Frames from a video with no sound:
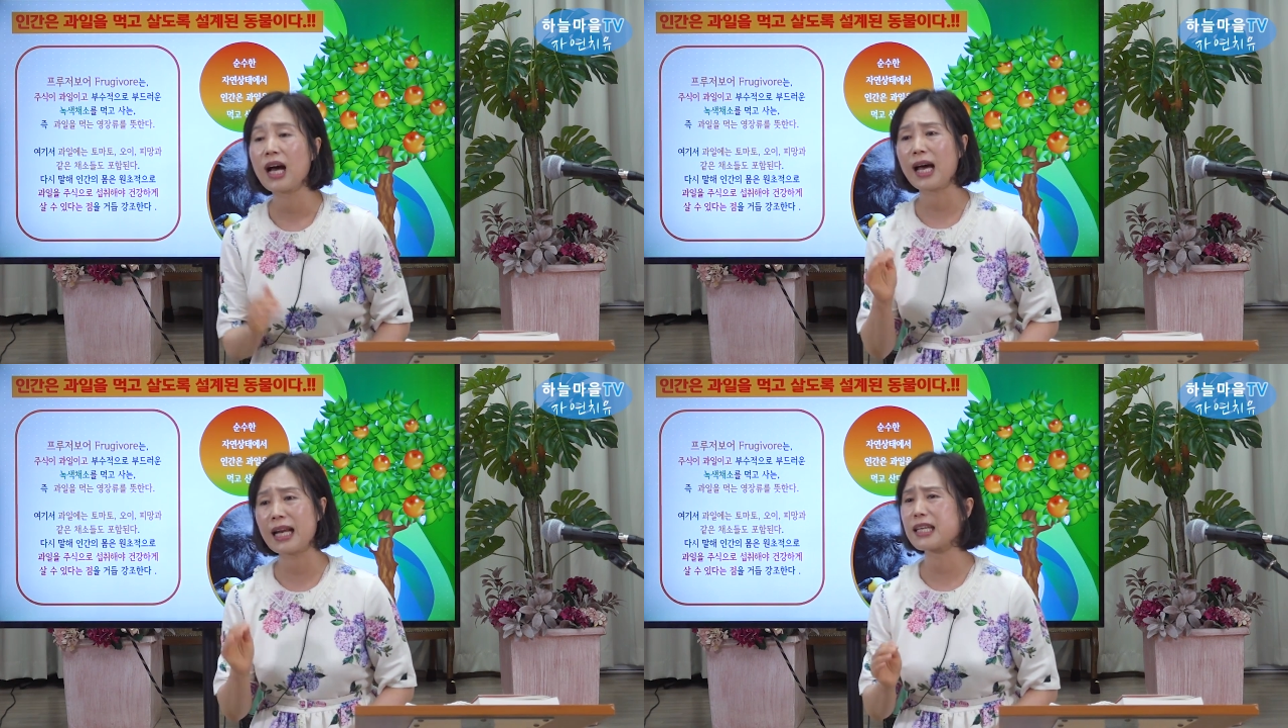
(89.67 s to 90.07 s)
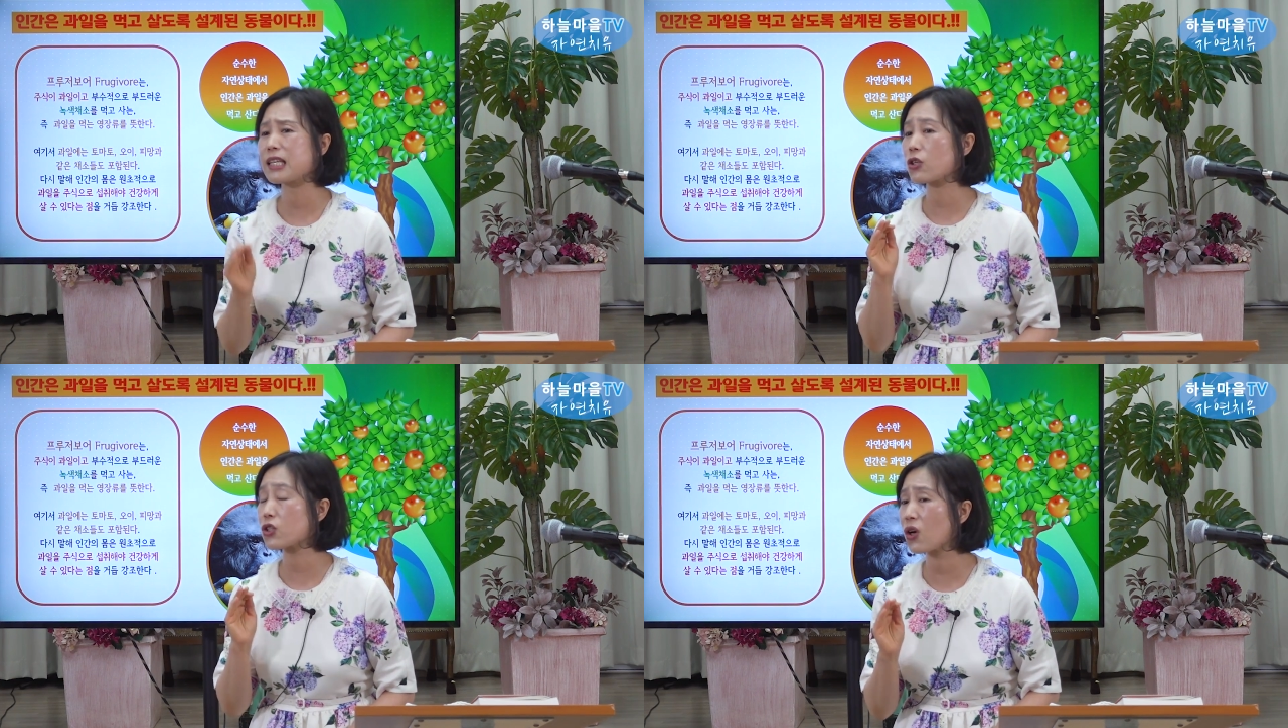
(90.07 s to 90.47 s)

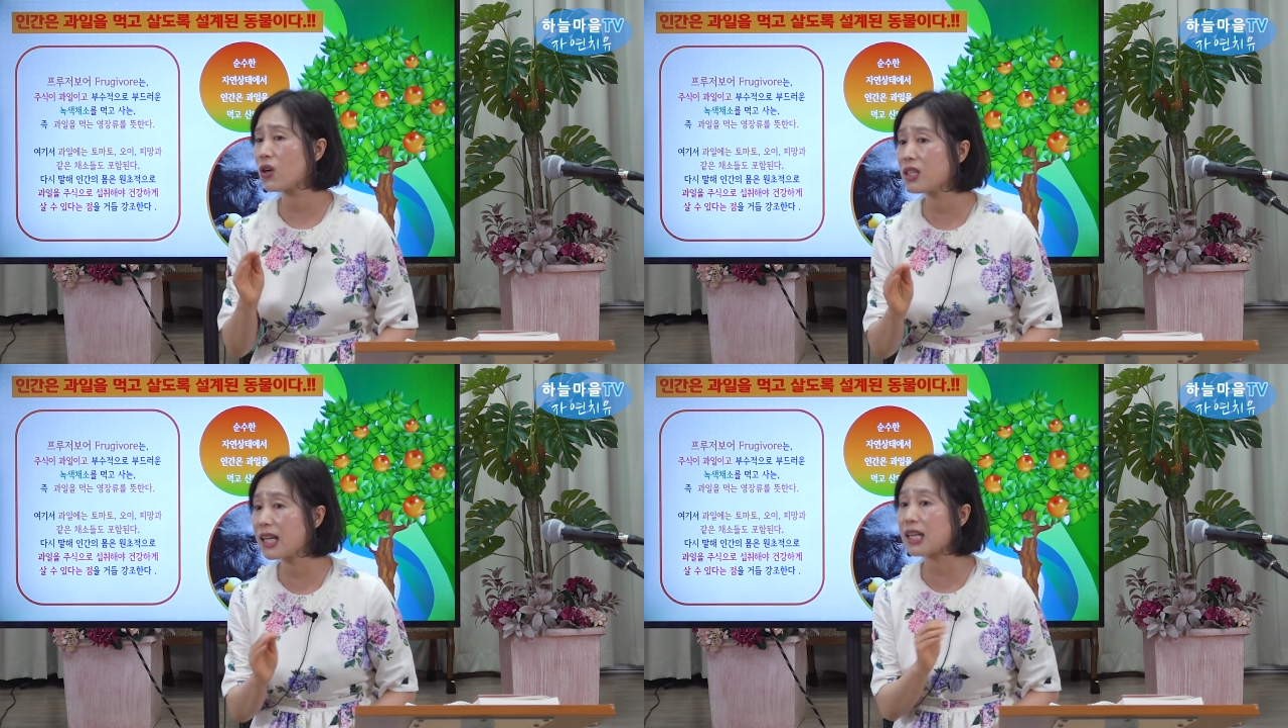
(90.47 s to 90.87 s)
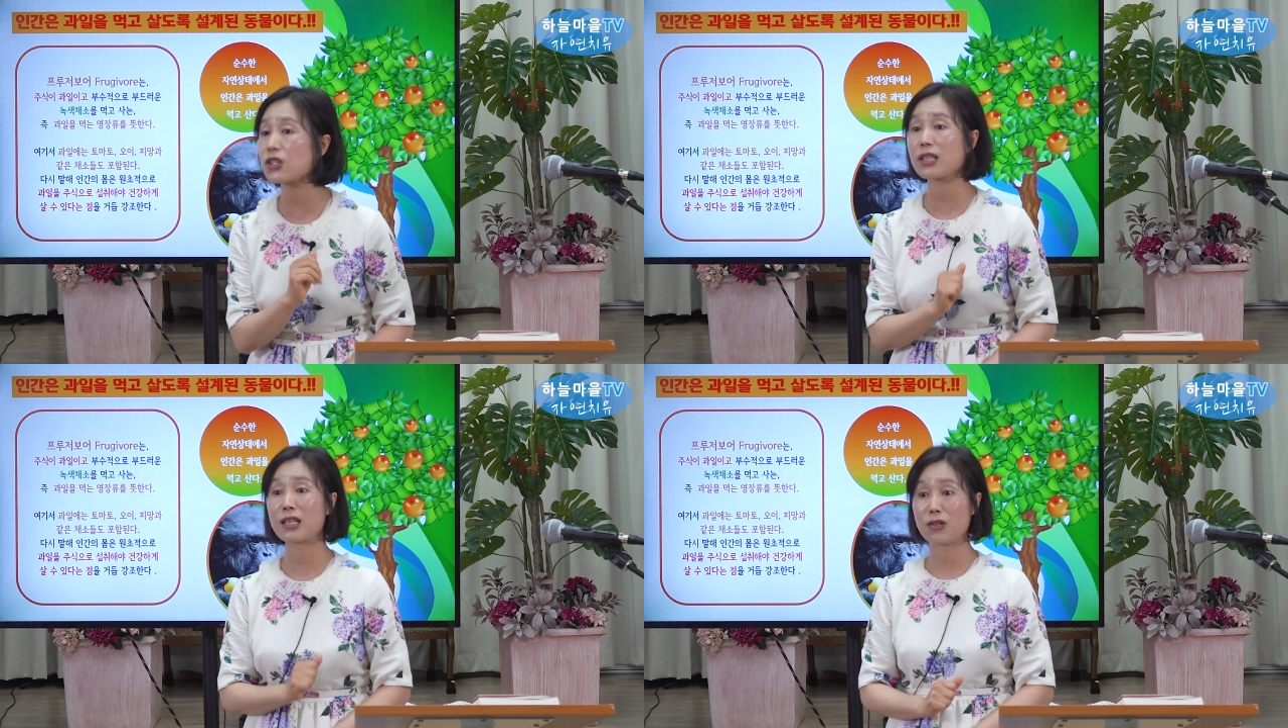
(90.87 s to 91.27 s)
하나님께서
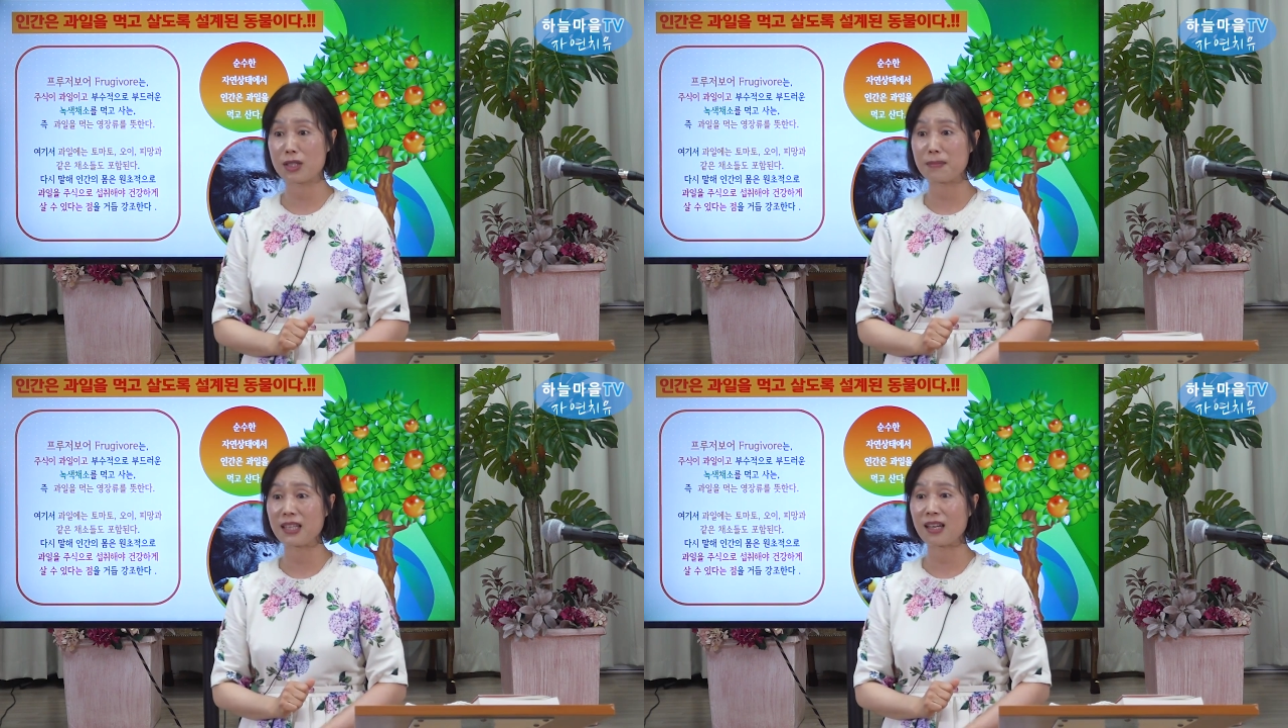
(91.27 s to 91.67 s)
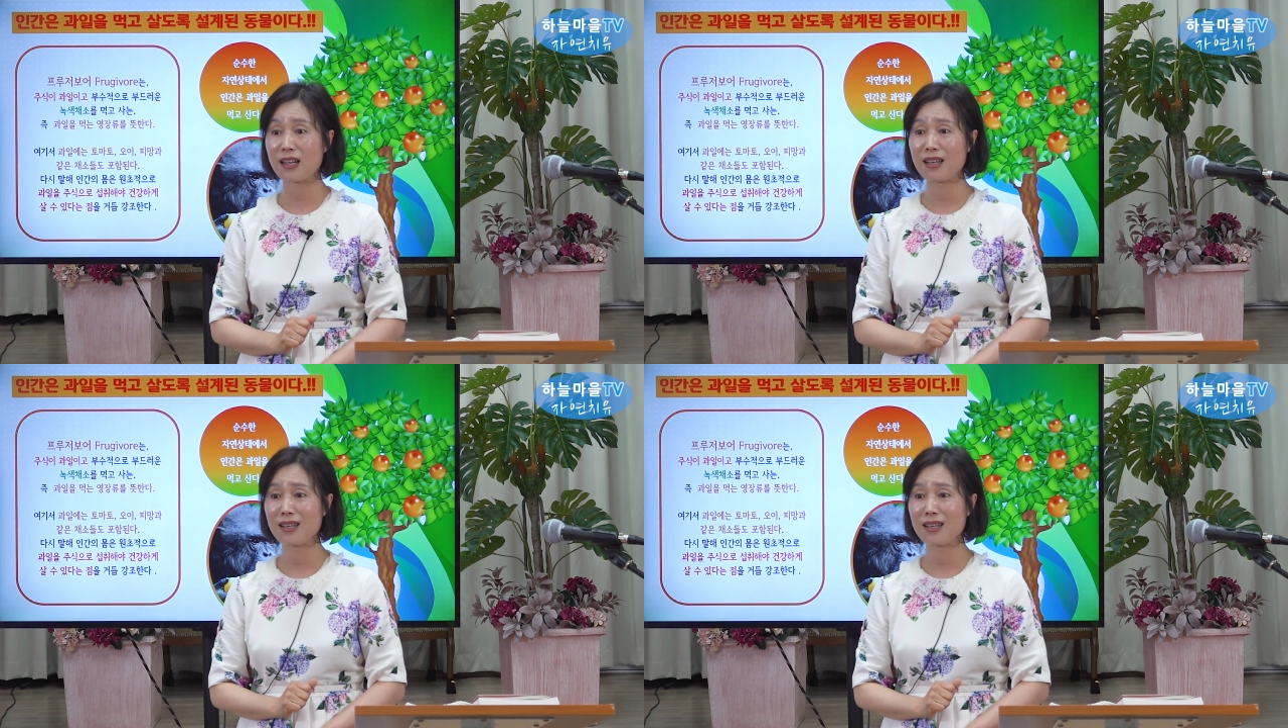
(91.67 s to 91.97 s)
설계하셨다는 것입니다.